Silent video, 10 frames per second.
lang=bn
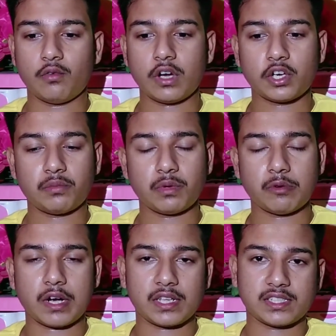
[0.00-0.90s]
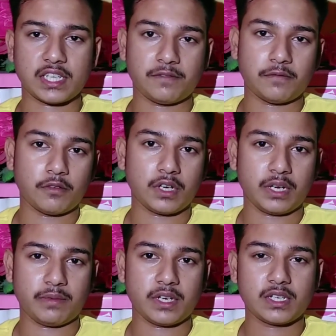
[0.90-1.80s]
ওয়ালটন ভিভো আর এক্স এইট ফোনটি
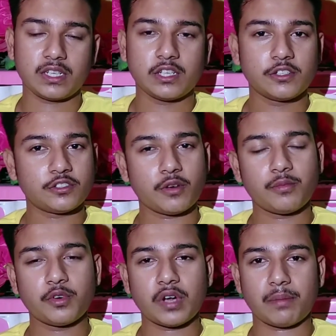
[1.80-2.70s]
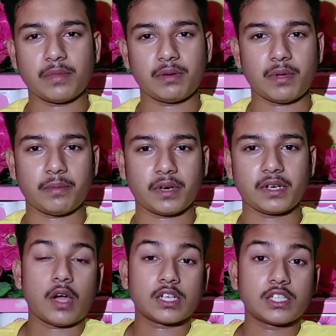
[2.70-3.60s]
নেবেন সম্পূর্ণ আপনার ব্যাপার
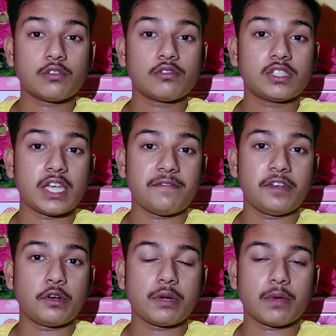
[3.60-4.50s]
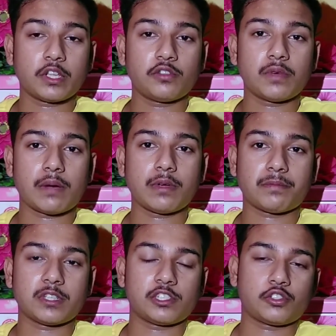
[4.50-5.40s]
আশা করছি এই ভিডিওটির মাধ্যমে আমি
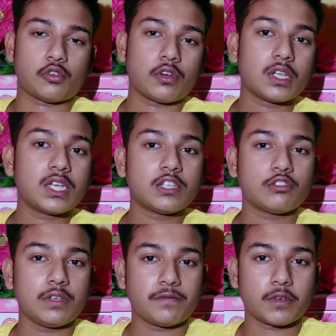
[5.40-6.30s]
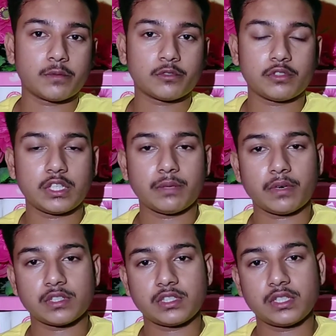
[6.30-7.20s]
আপনাদের সঠিক কিছু ইনফরমেশন দিতে
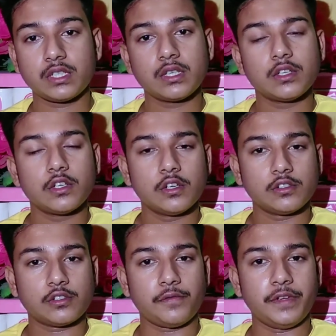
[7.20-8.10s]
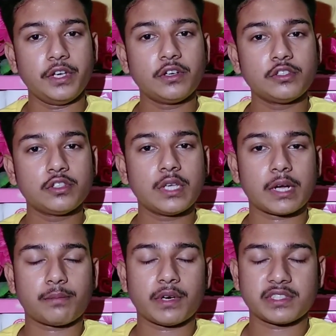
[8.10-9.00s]
পারছি সো ভিডিওটি যদি
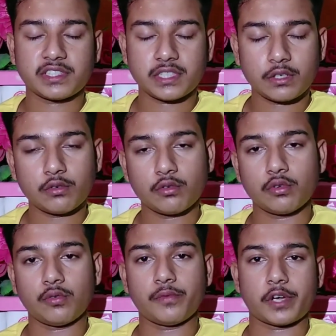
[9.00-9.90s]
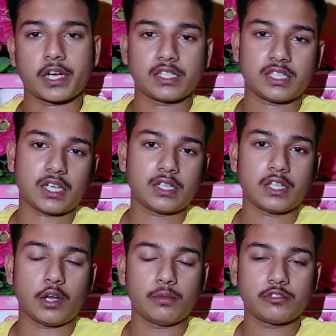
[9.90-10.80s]
এক পার্সেন্টও কোনো উপকারে এসে থাকে
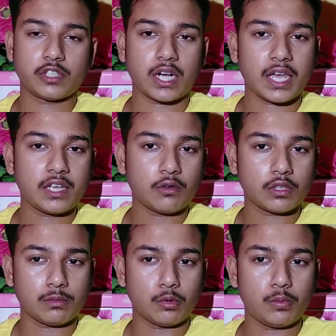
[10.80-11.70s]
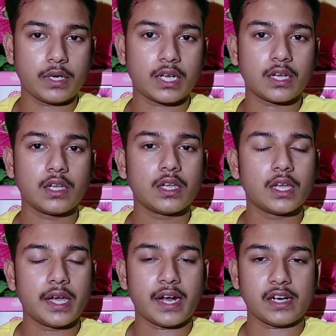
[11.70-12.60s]
তাহলে অবশ্যই লাইক করতে ভুলবেন না
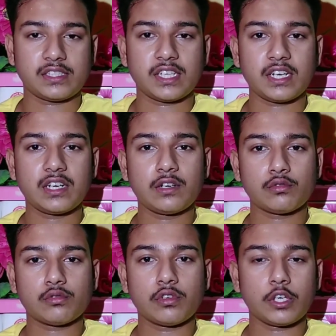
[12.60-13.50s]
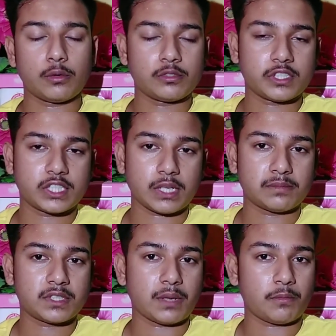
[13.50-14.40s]
আর চ্যানেল নতুন হলে অবশ্যই
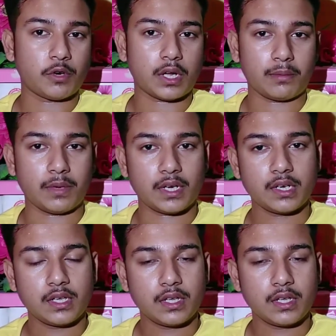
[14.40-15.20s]
সাবস্ক্রাইব করে রাখবেন